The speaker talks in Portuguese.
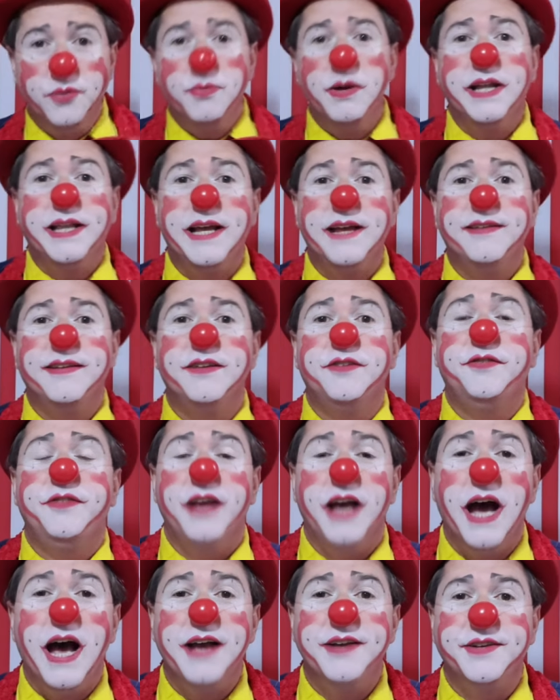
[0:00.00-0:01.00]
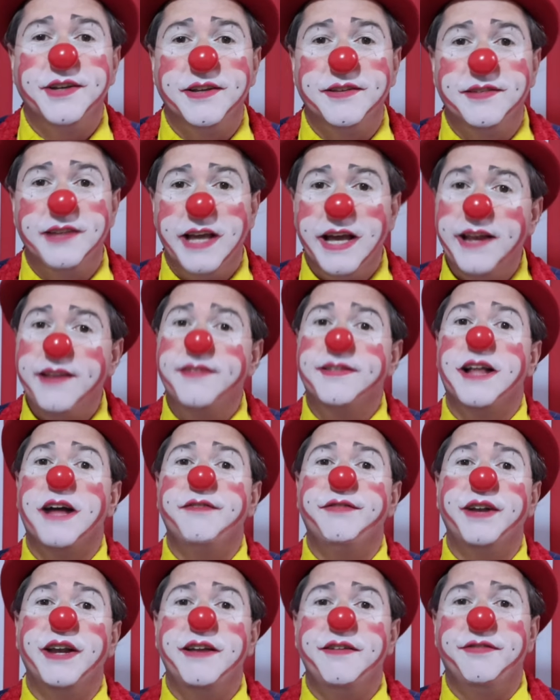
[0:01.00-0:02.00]
Numa dessas viagens, ele
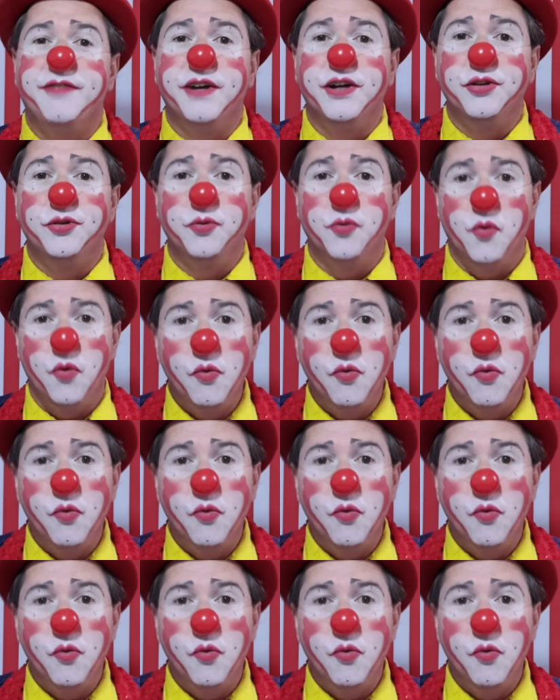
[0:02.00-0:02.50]
estava levando